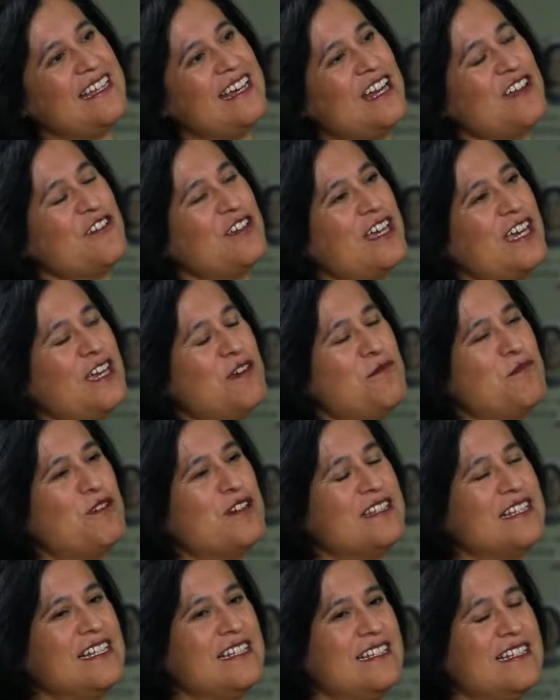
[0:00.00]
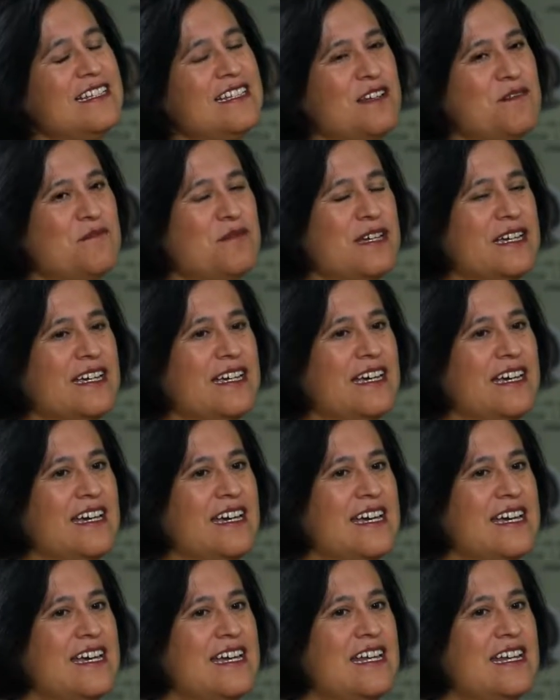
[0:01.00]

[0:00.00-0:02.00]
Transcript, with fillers: Edgardo, que es importante también que